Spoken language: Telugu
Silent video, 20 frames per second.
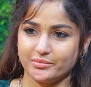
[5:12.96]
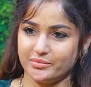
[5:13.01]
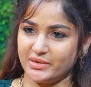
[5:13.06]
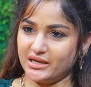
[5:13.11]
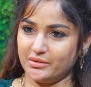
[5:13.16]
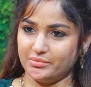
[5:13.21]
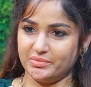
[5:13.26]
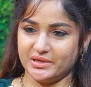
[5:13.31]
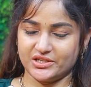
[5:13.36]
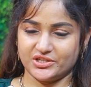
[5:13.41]

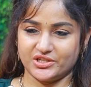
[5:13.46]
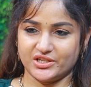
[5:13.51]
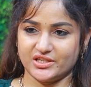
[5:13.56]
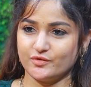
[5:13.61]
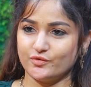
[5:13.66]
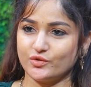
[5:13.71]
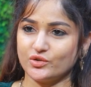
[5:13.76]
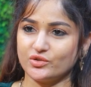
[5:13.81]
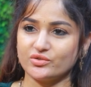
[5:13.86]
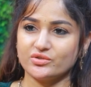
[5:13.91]
మేకప్ టెస్ట్
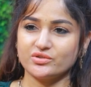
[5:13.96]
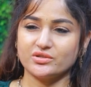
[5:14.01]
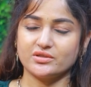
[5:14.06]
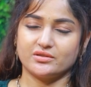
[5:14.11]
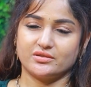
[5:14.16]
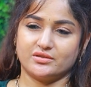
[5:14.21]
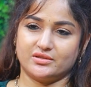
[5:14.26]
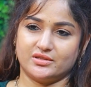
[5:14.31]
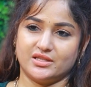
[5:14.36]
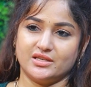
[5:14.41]
చేసి ఫొటోస్
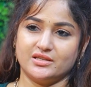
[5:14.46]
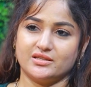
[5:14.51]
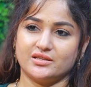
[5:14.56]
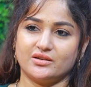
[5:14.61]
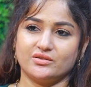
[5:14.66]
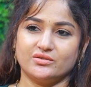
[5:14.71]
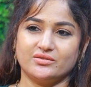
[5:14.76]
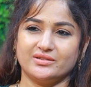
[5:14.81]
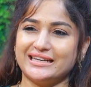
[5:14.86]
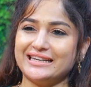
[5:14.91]

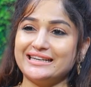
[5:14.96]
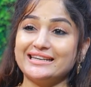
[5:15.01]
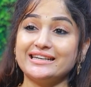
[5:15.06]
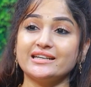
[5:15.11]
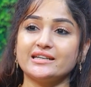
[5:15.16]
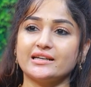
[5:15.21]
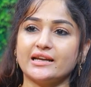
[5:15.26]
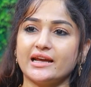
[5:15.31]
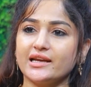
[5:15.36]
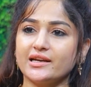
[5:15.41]
తీశారు హీ
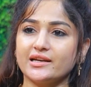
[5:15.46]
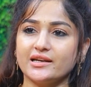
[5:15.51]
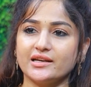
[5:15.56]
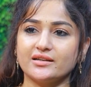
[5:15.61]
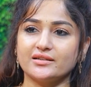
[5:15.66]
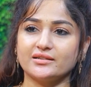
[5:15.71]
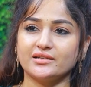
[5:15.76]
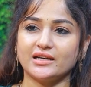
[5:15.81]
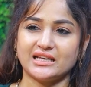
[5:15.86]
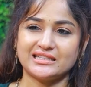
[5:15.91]
డింట్ లైక్
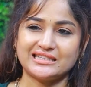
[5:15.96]
ఇట్